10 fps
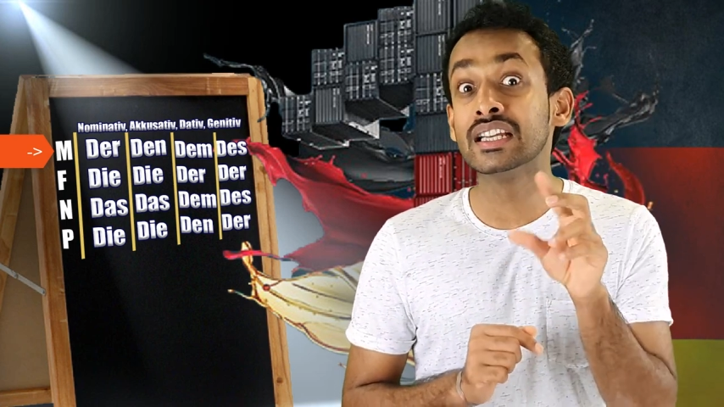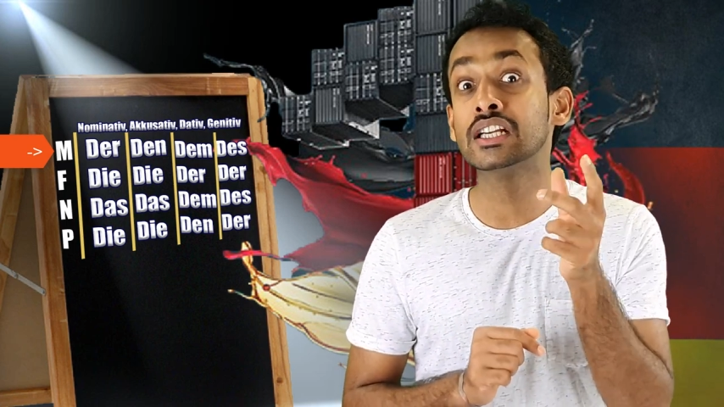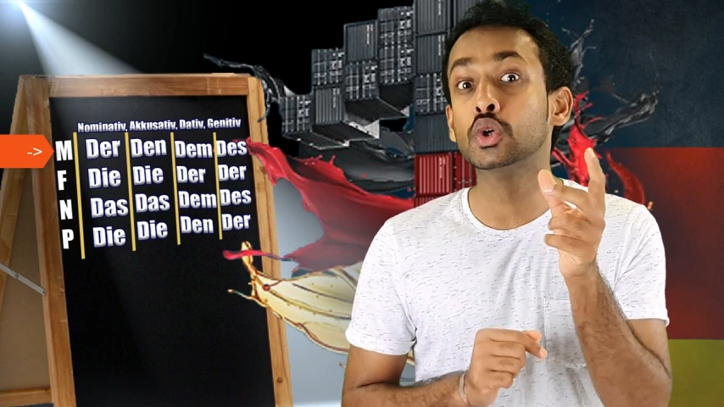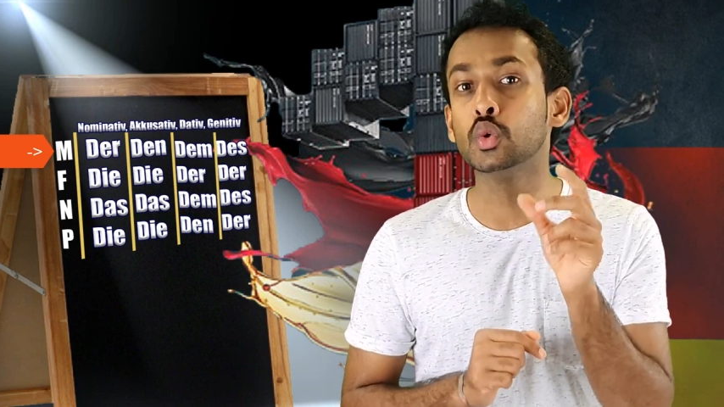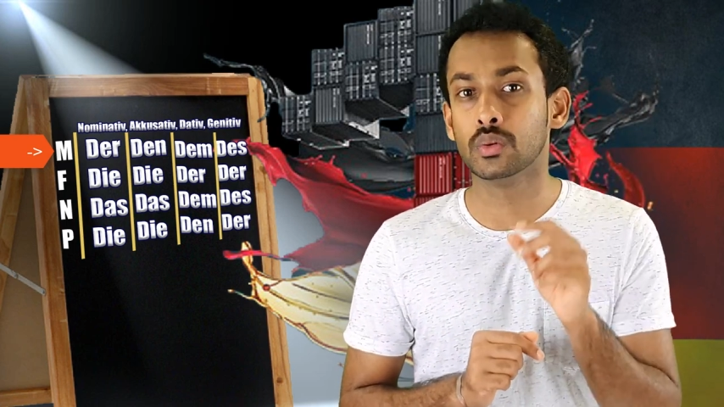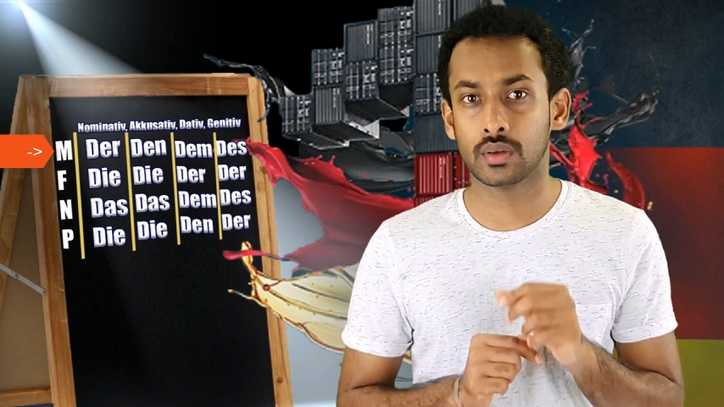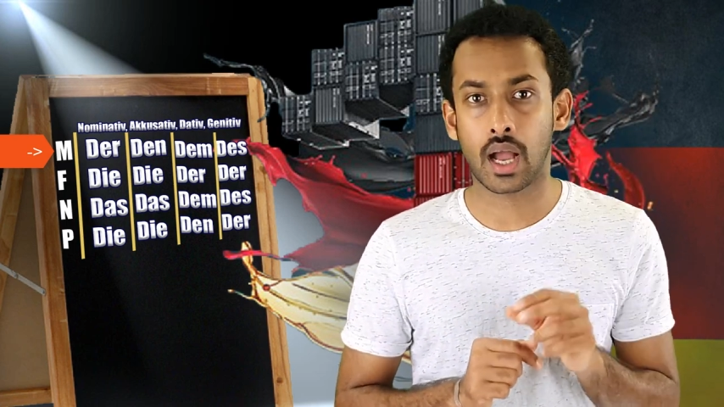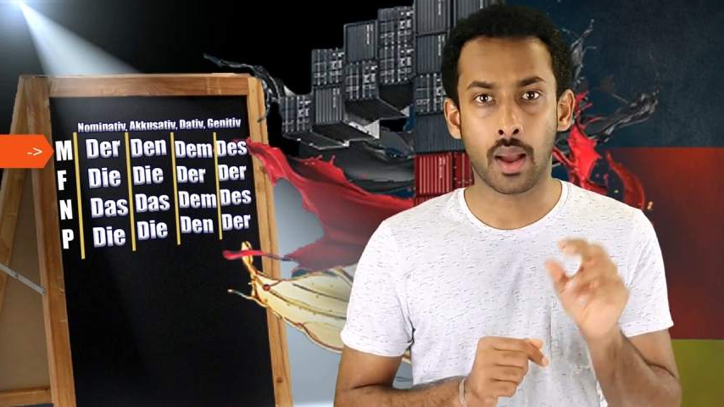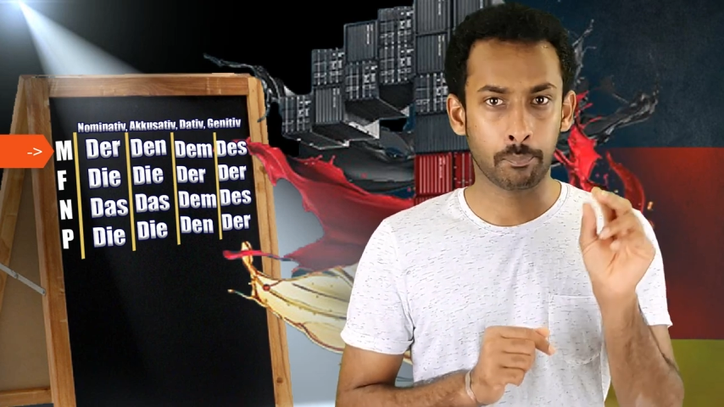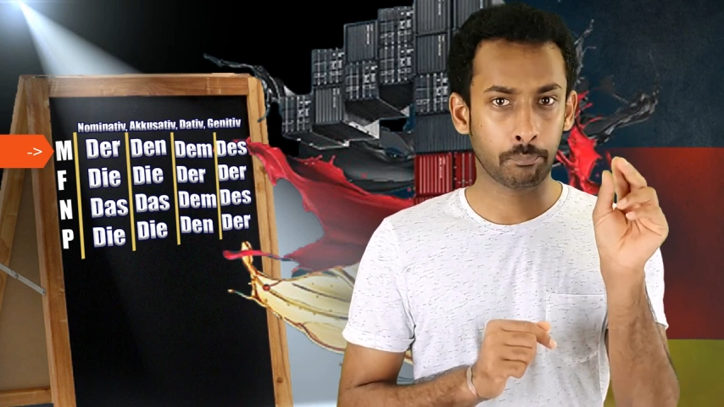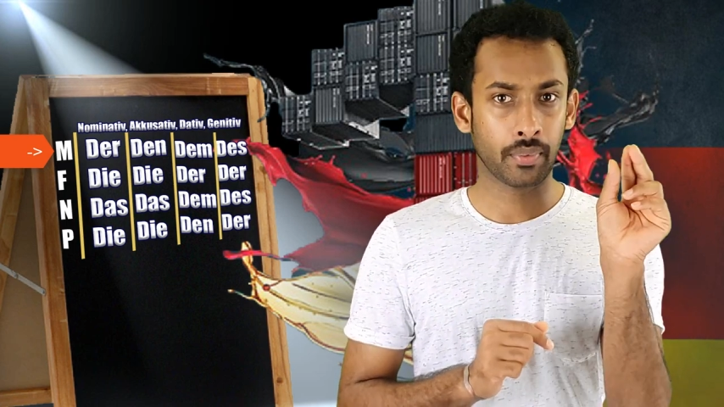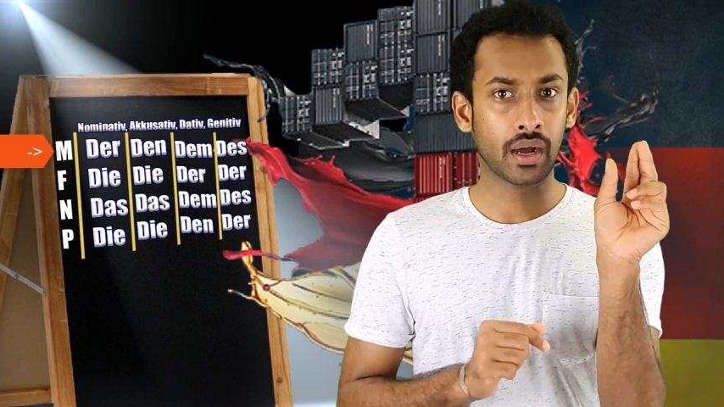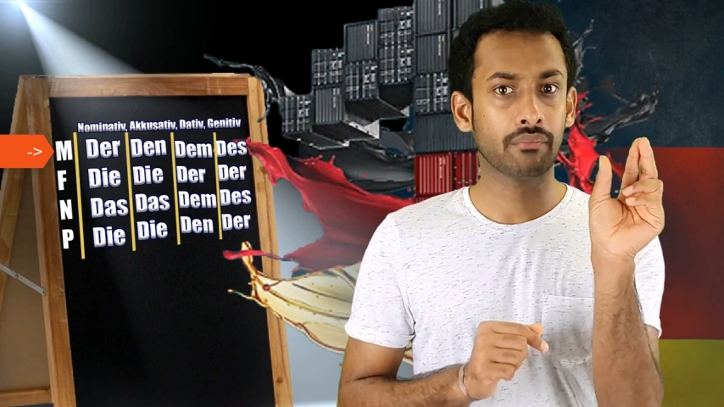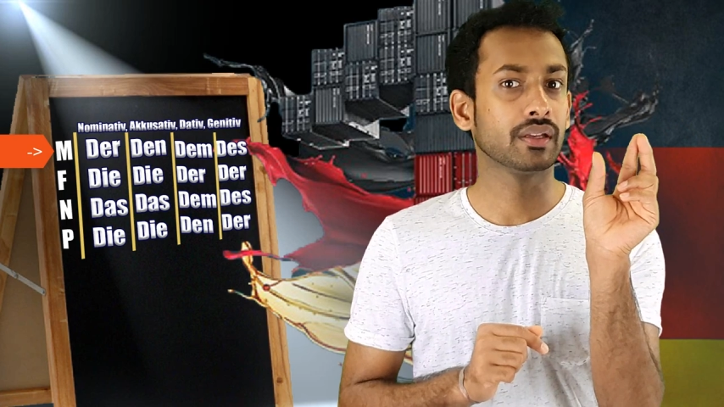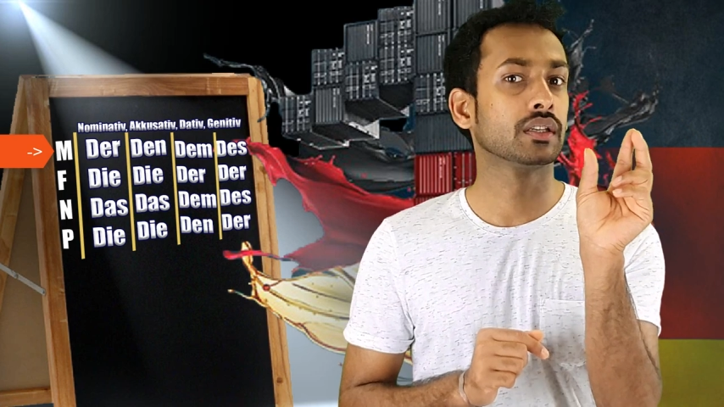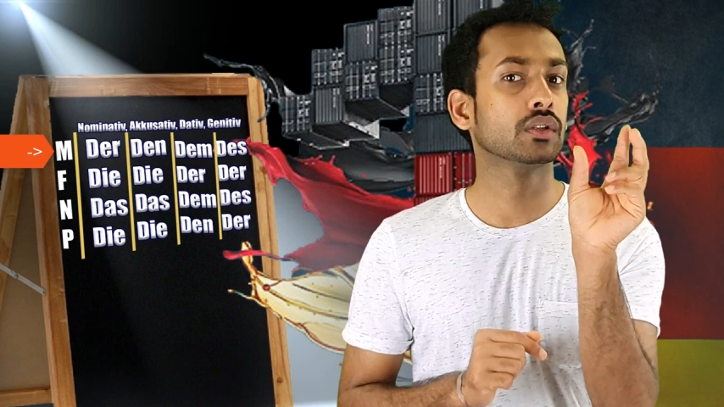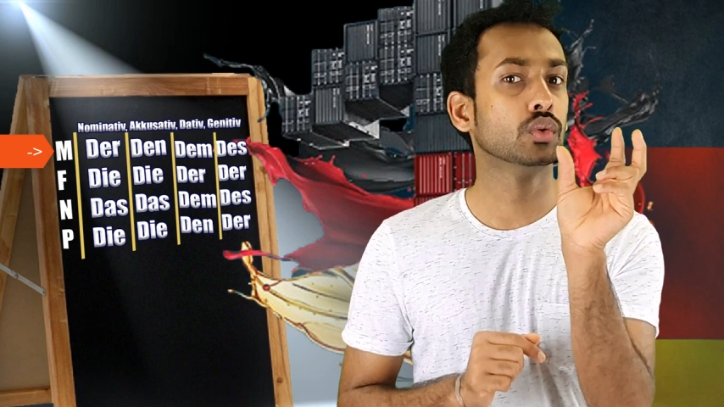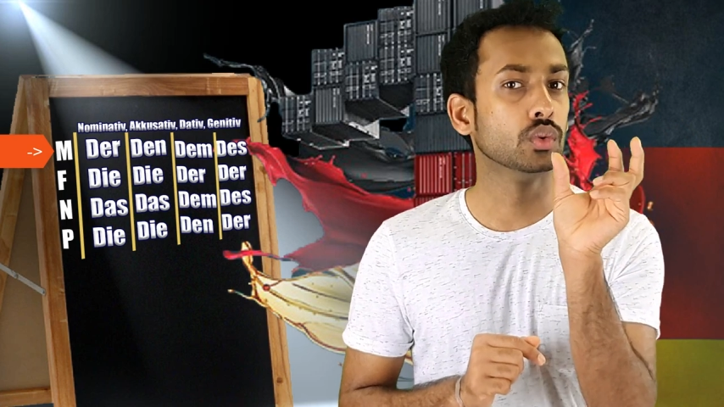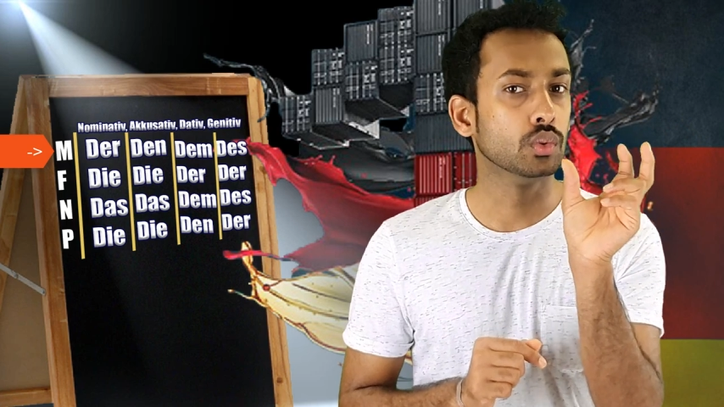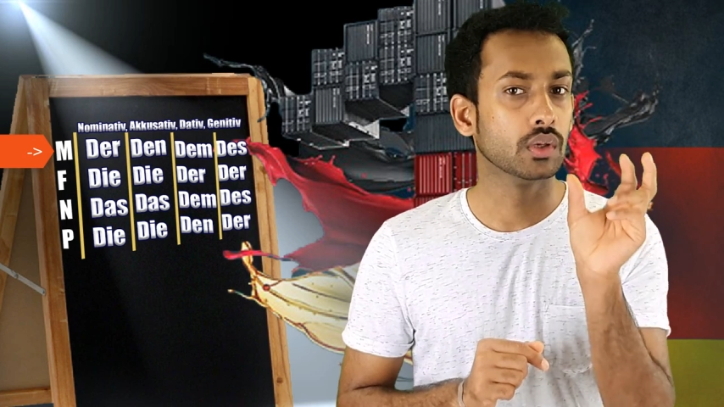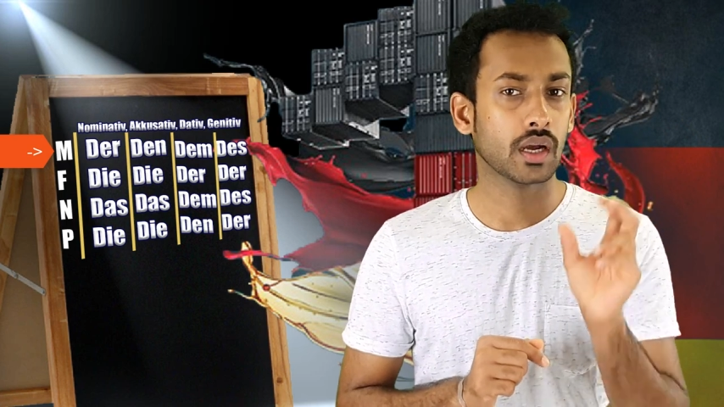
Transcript: இக்கு அப்பாவிக்கு